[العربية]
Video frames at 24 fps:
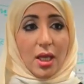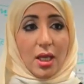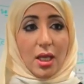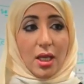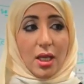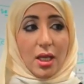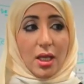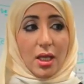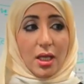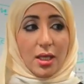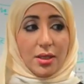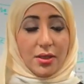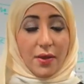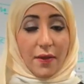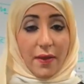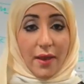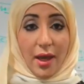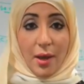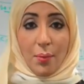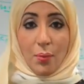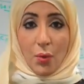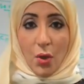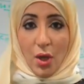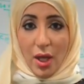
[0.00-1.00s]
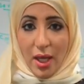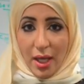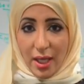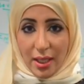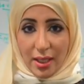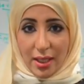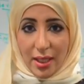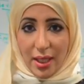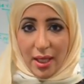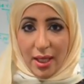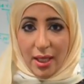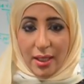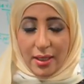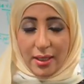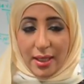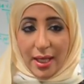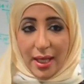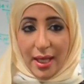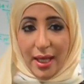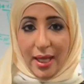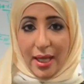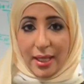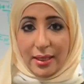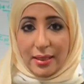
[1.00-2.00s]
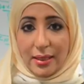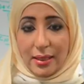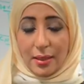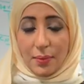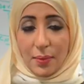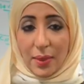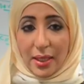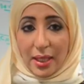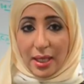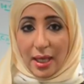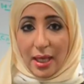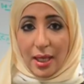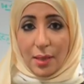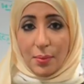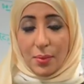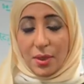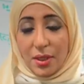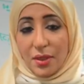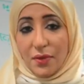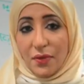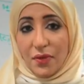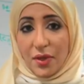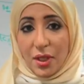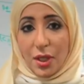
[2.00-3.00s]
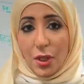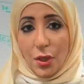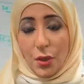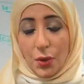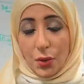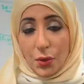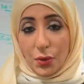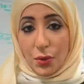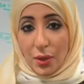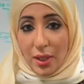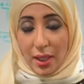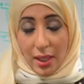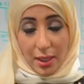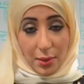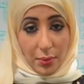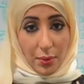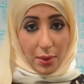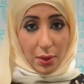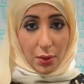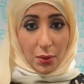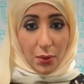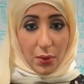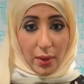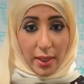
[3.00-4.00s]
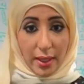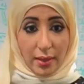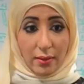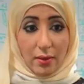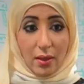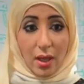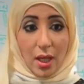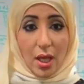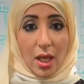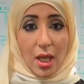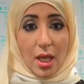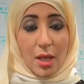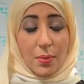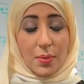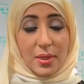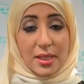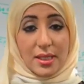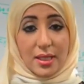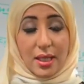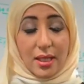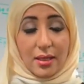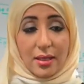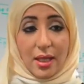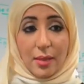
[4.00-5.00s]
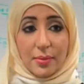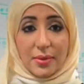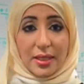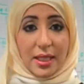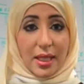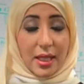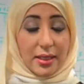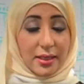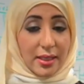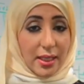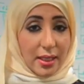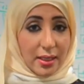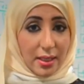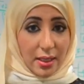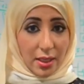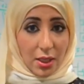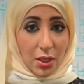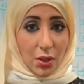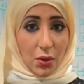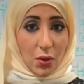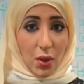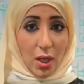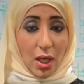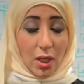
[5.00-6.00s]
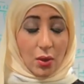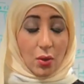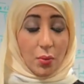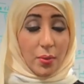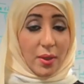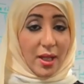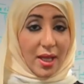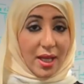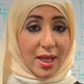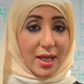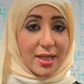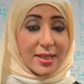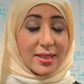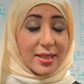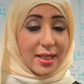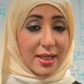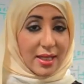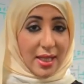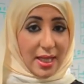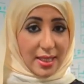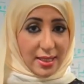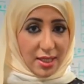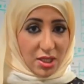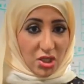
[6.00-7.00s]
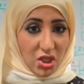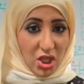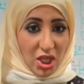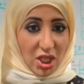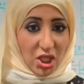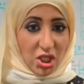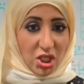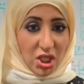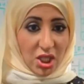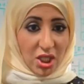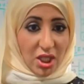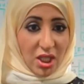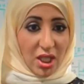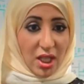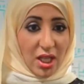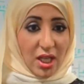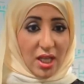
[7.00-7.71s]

آه، نظام محاكاة لأحد مكامن في حقول غرب الكويت باستخدام تقنية الـ EUR وبالأخص الغاز انجكشن